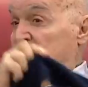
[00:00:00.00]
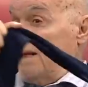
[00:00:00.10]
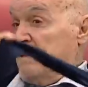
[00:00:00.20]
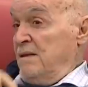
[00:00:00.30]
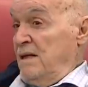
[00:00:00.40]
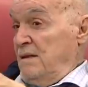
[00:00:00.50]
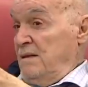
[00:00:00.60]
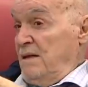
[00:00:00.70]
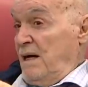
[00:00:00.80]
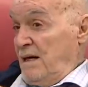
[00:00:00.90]
kadar
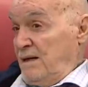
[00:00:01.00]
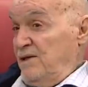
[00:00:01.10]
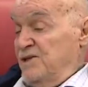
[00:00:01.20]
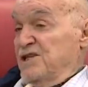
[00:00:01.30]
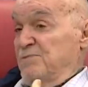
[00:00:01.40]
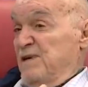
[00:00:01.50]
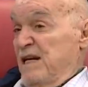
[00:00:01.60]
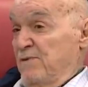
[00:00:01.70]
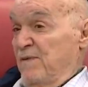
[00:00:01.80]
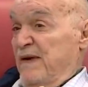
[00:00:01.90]
yakında arkadaşıyım.
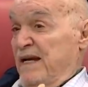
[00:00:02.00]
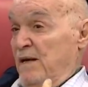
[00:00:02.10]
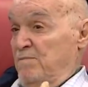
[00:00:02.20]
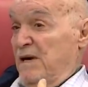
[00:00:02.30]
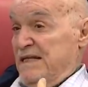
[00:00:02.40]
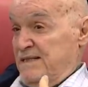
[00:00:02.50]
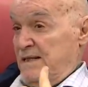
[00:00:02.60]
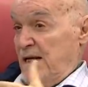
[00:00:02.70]
Benim evime girip maç